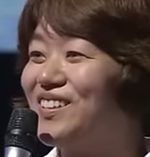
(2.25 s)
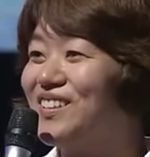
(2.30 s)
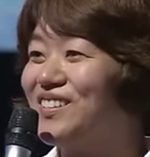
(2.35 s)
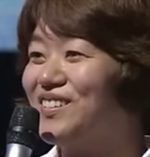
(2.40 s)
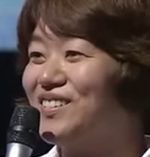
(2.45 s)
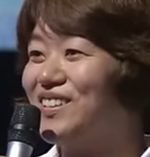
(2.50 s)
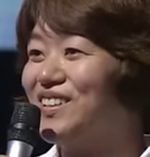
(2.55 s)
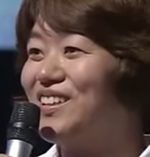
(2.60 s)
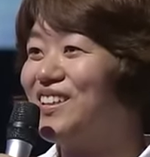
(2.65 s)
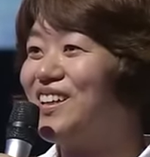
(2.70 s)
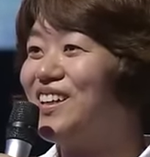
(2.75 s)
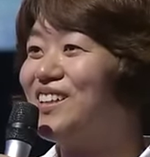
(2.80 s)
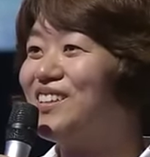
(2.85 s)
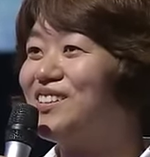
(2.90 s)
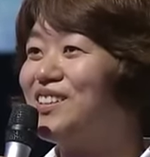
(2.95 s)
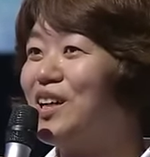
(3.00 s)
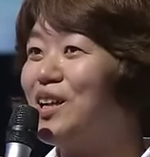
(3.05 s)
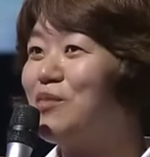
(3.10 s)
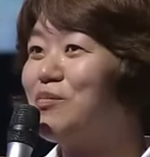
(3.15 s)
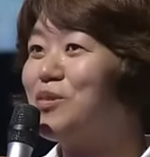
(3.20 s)
그래서
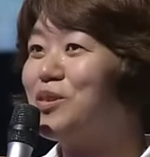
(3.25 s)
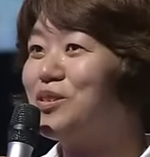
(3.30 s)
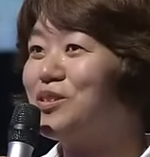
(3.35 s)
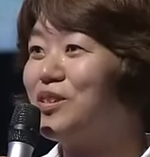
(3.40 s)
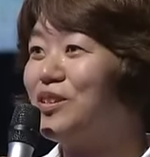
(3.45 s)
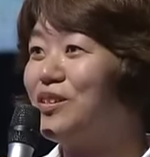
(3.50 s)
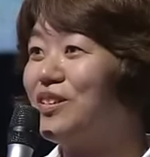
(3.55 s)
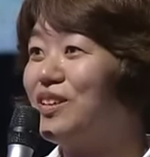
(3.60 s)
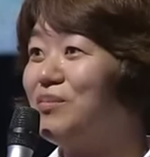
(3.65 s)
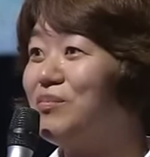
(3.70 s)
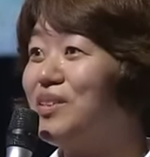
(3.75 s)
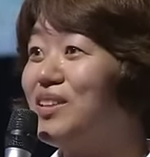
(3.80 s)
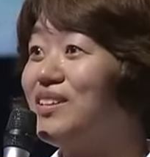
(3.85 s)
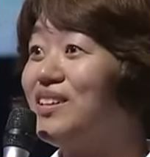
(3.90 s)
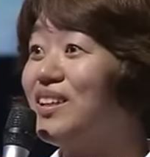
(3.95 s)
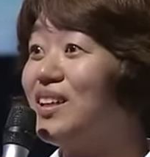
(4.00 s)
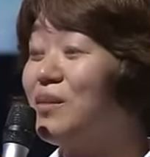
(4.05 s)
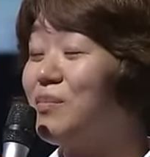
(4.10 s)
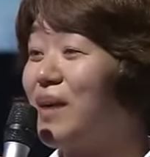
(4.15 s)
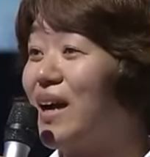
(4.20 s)
세상을 살면서
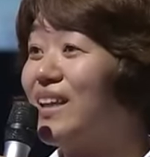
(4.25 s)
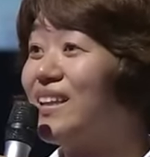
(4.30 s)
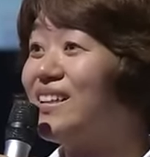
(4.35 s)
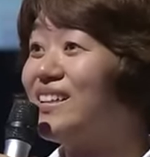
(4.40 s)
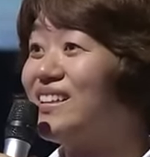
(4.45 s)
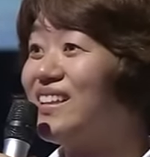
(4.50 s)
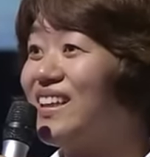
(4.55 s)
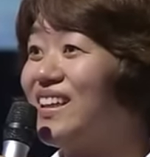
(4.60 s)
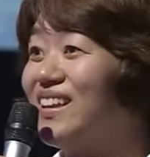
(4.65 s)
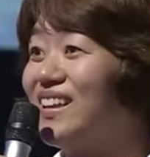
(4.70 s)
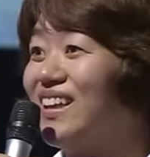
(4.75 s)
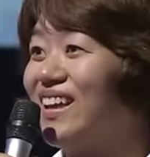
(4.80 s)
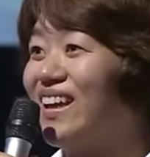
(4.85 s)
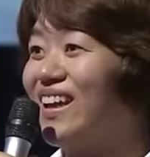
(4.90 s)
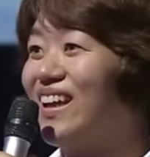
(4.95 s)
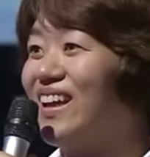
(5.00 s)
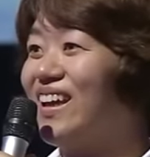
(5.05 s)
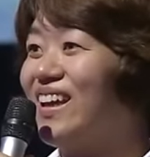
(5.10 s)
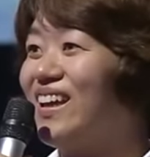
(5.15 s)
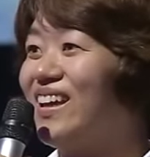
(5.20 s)
힘든 일이 많을
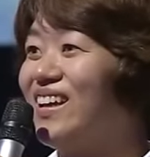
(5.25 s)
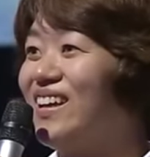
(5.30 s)
텐데